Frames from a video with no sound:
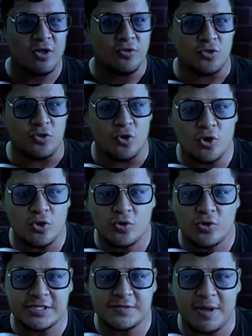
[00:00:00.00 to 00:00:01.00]
No lo
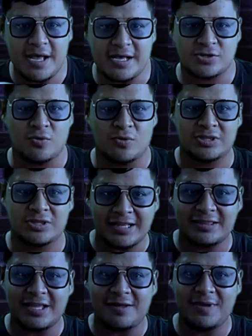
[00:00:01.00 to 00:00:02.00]
dudes más,
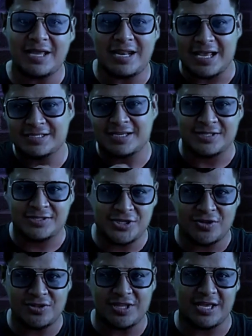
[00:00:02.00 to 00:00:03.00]
contáctame en la
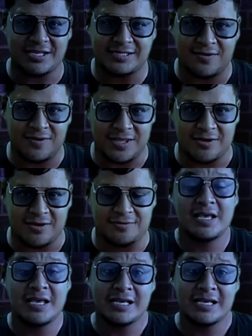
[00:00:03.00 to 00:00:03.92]
descripción de este video.